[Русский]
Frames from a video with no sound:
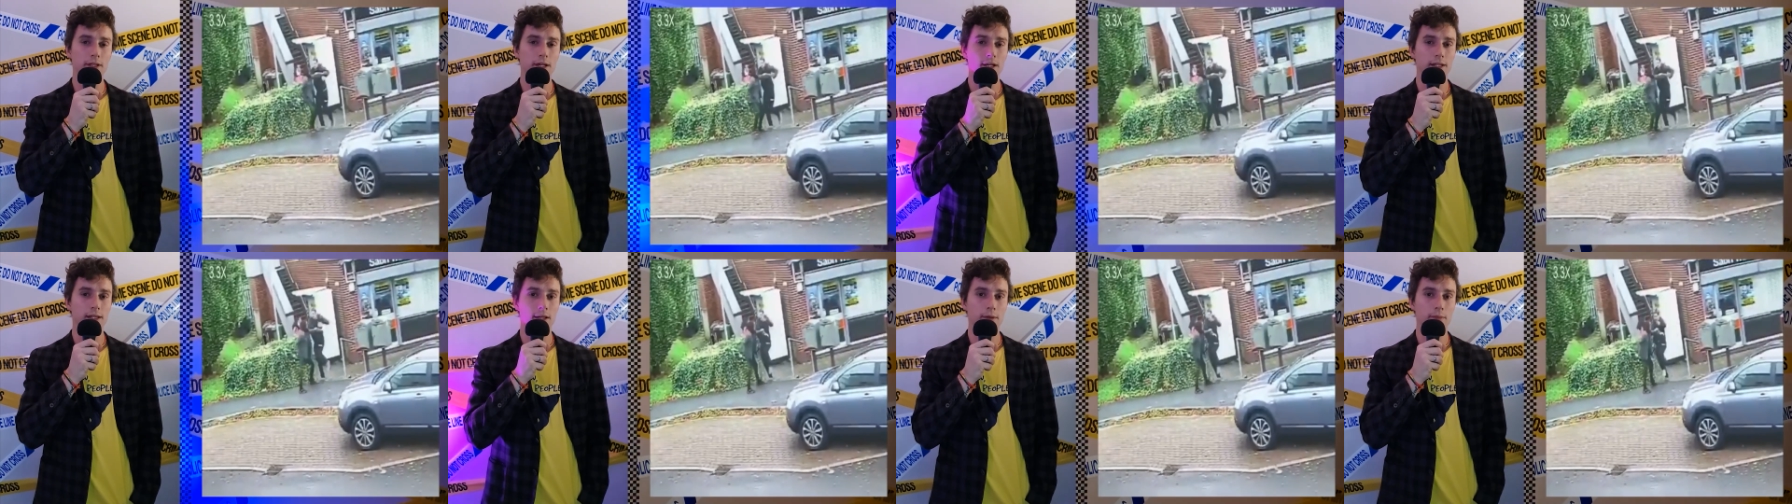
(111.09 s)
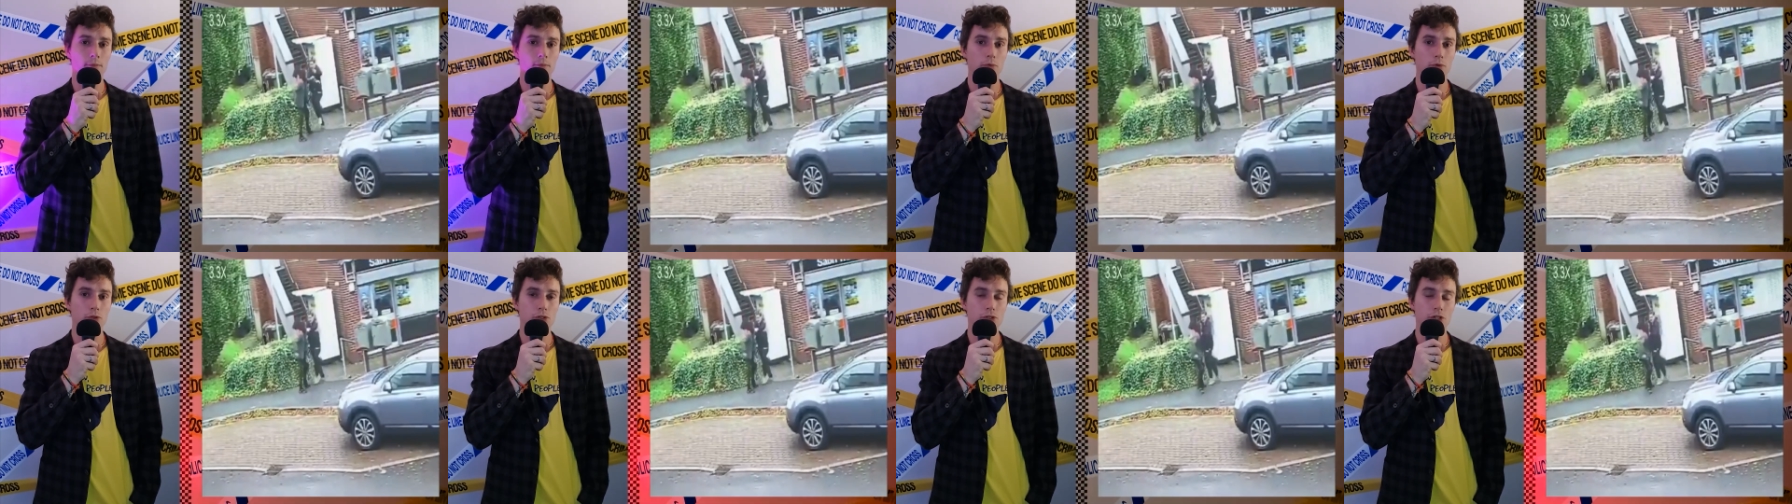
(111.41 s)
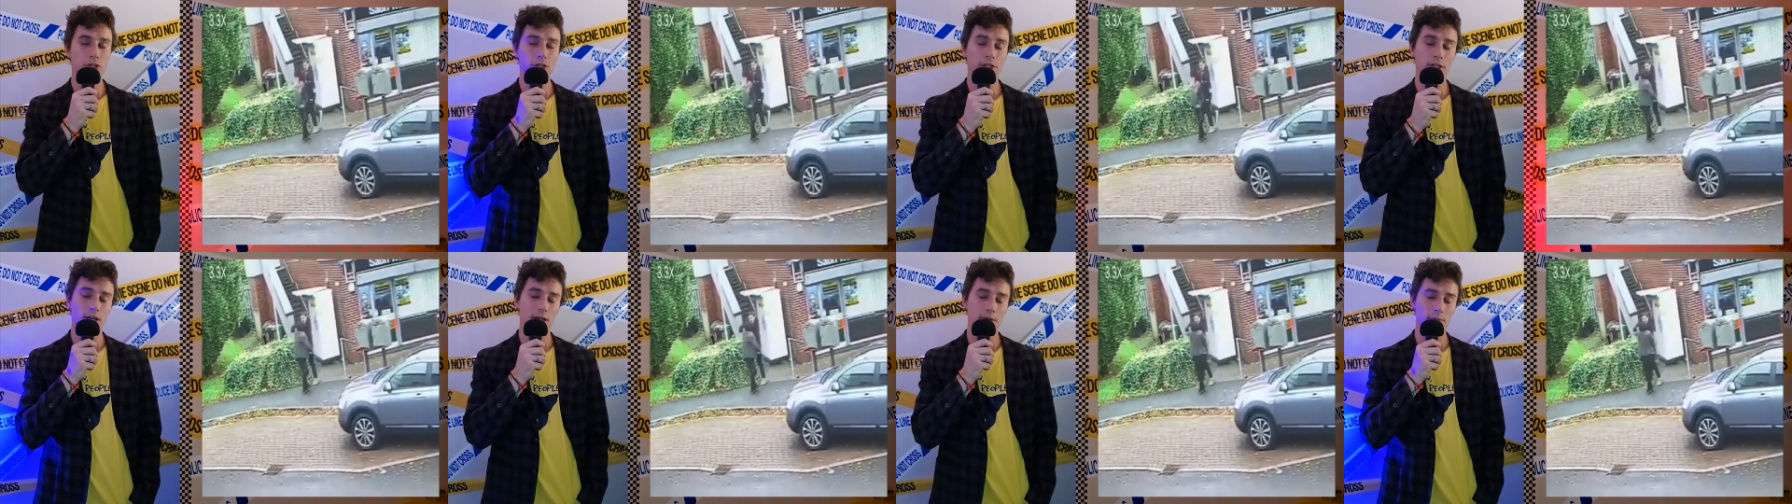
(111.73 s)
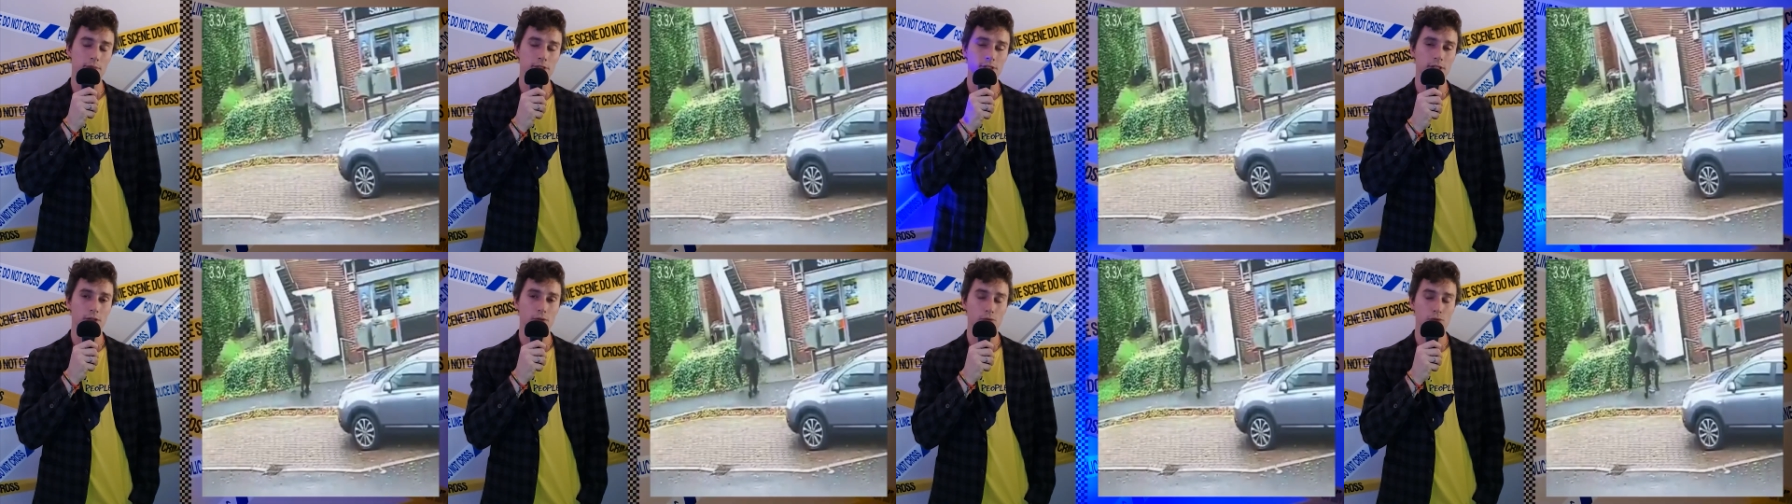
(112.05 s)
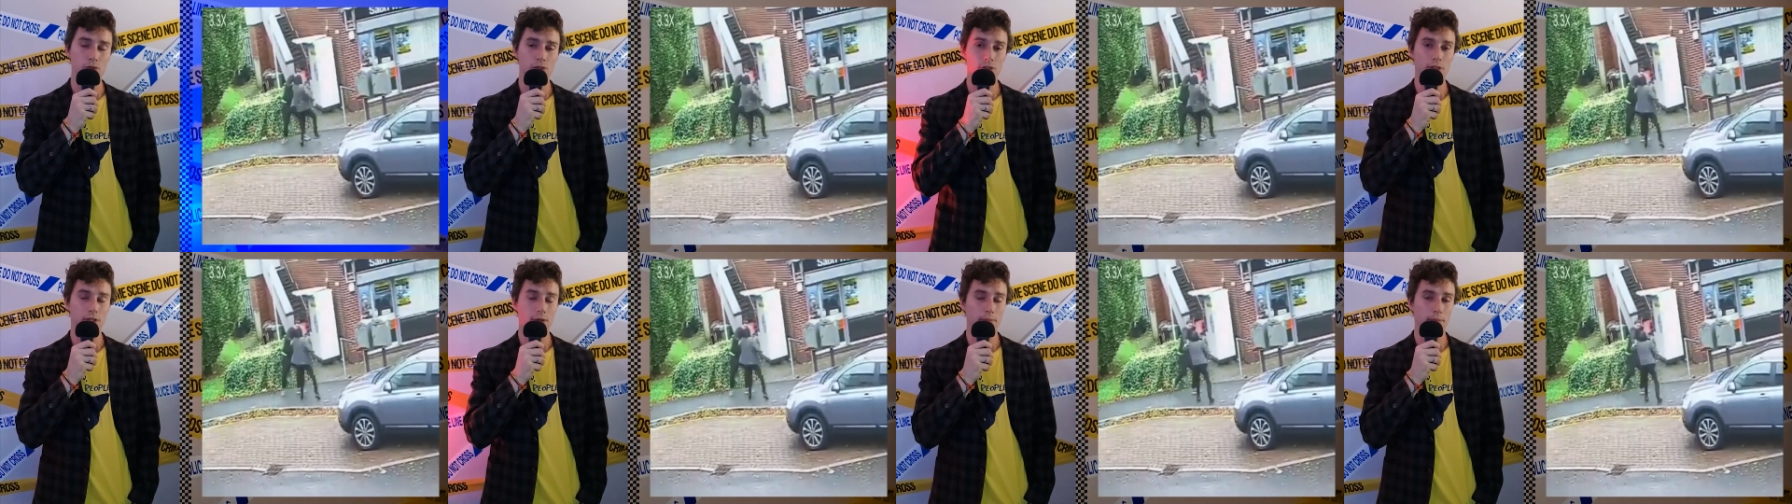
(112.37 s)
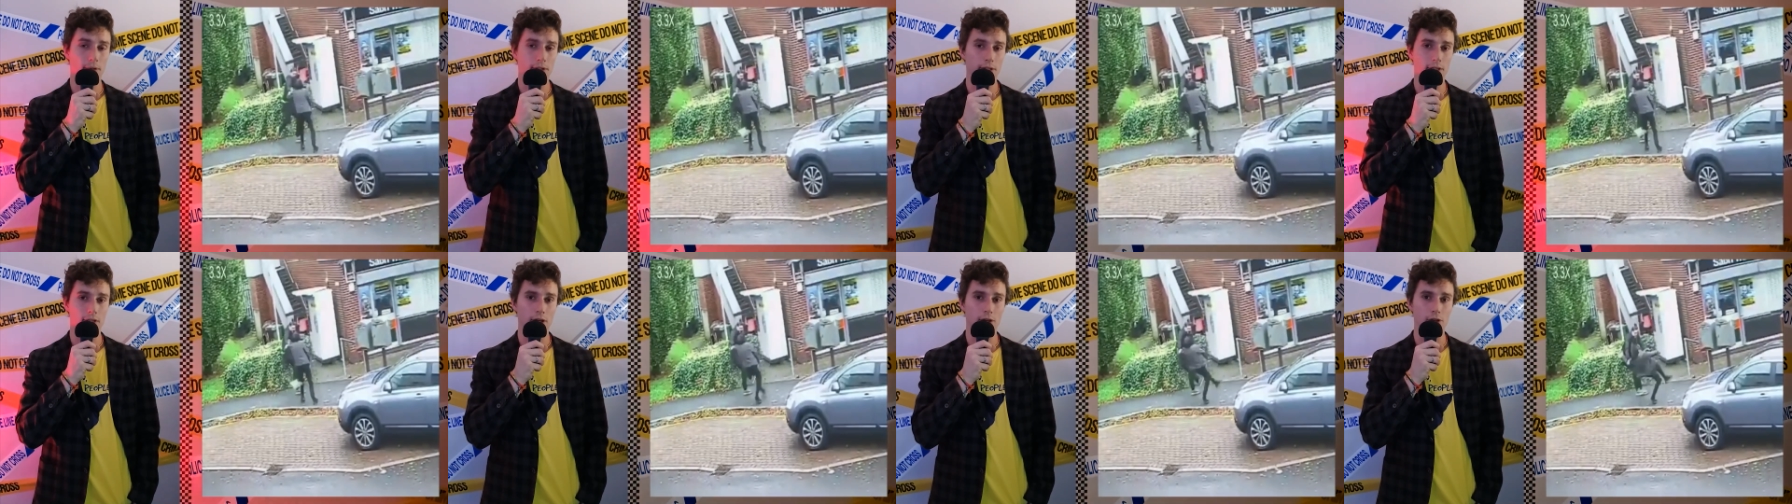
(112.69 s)
когда мужчина обезоружил
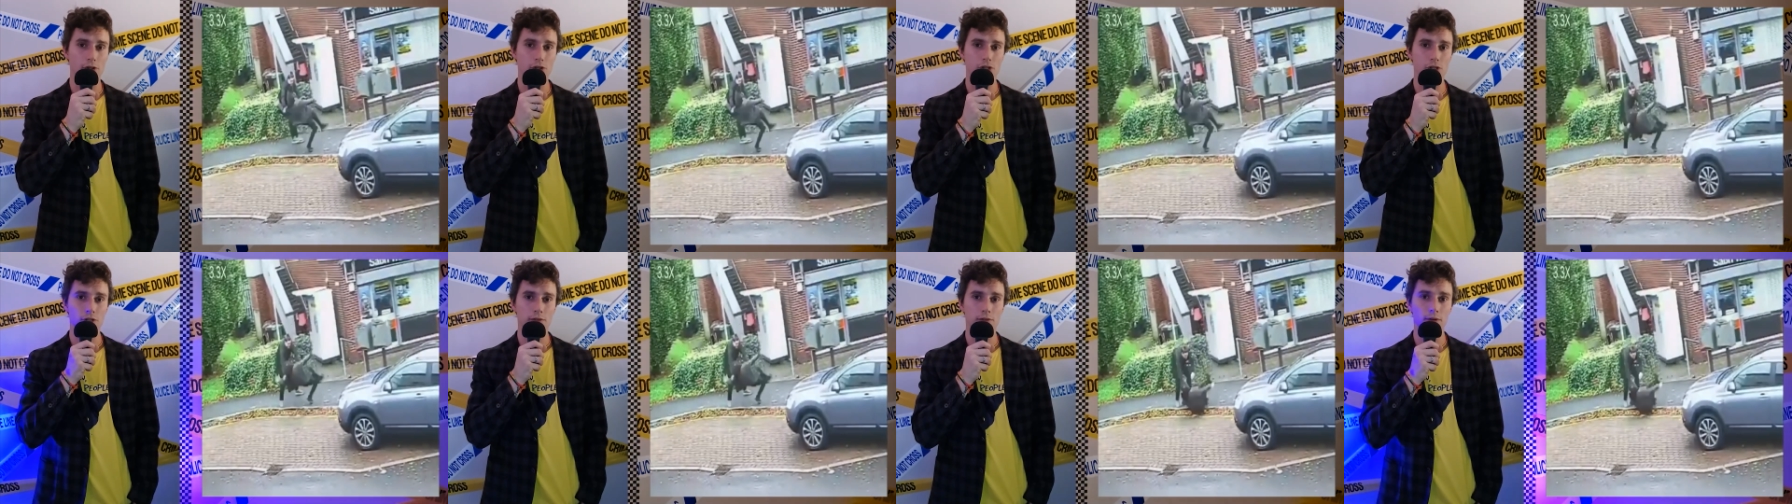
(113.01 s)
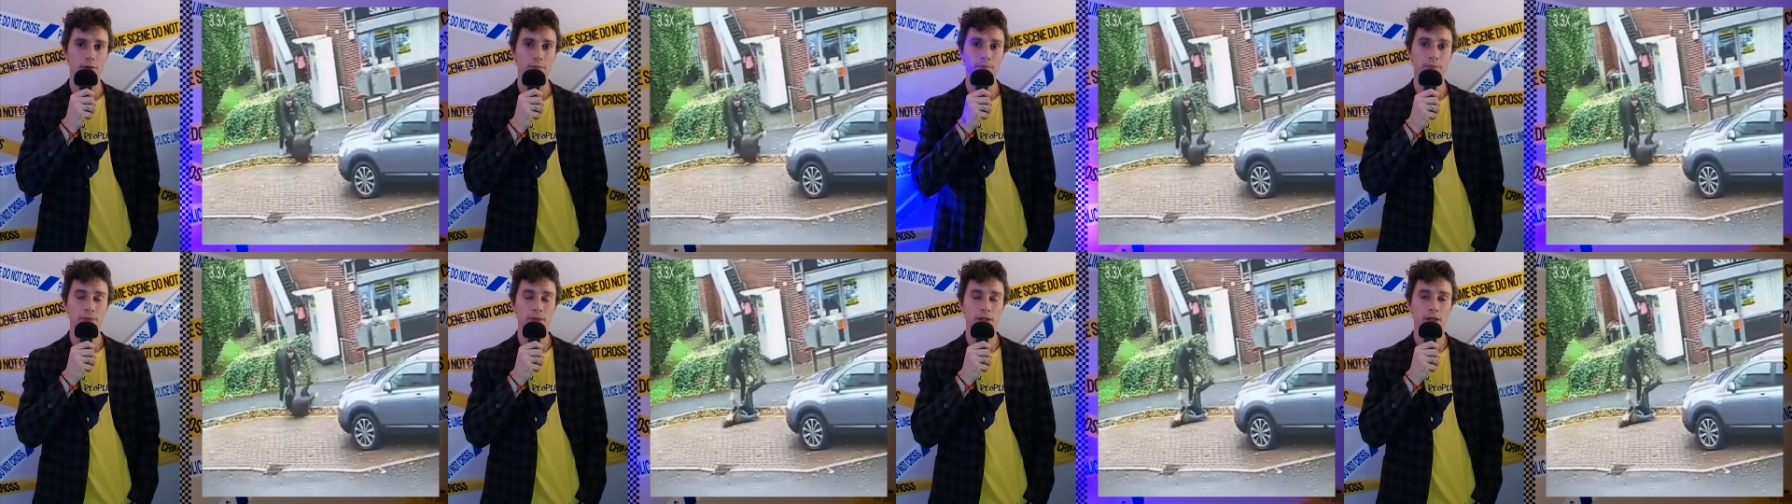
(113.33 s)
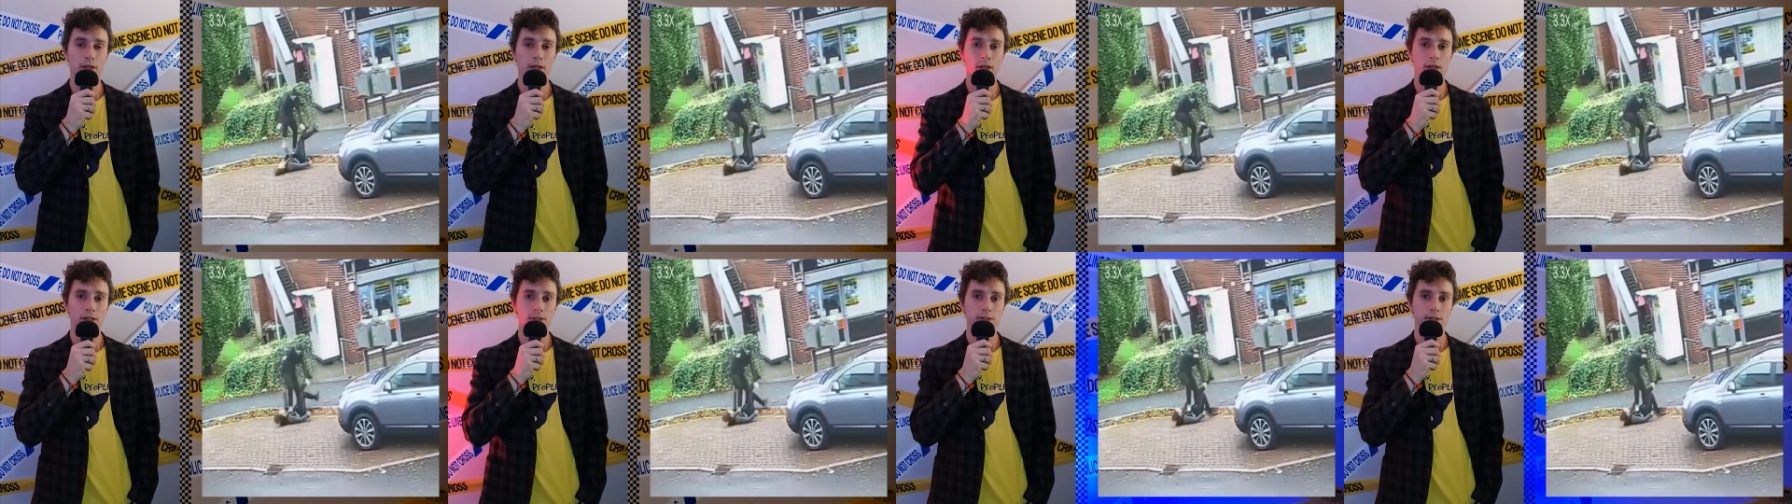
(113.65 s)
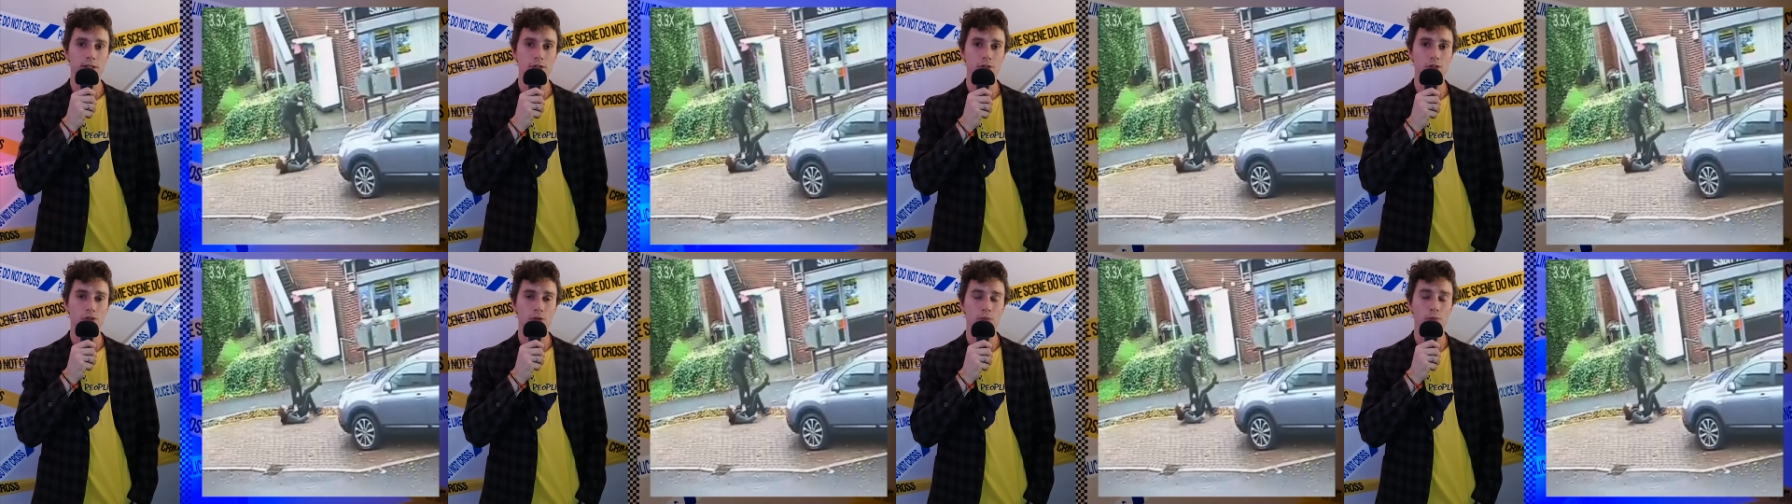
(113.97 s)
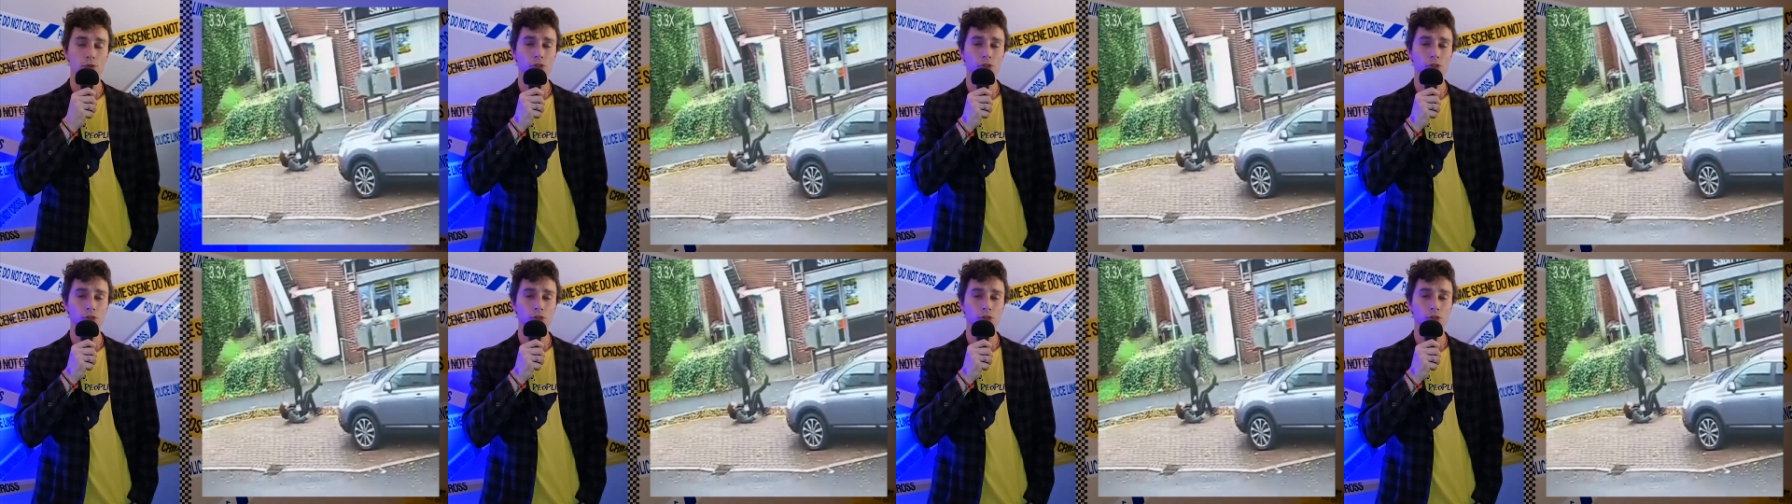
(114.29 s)
нападающего с ножом.